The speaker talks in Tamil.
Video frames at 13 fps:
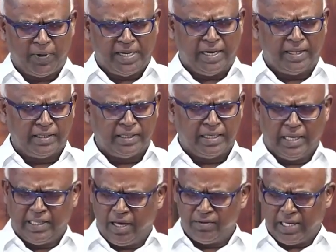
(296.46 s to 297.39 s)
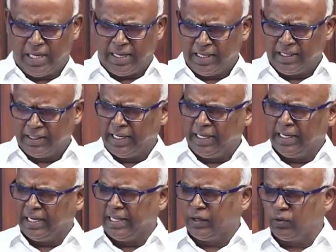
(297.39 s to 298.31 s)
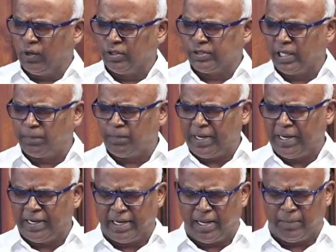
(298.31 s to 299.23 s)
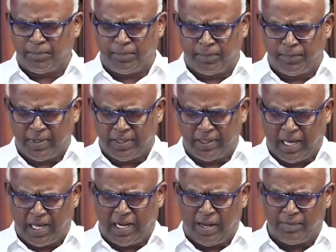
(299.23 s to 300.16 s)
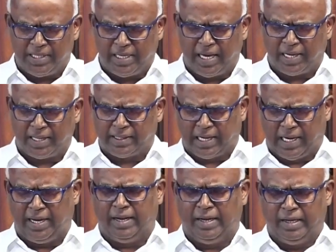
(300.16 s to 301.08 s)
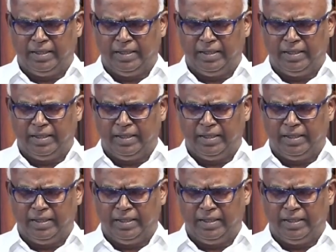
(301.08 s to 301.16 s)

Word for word: பட்டணத்துக்கு அதாவது இருந்த நீங்களது கொலோசே பன்னிரெண்டாம் நாலாம் அதிகாரத்திலே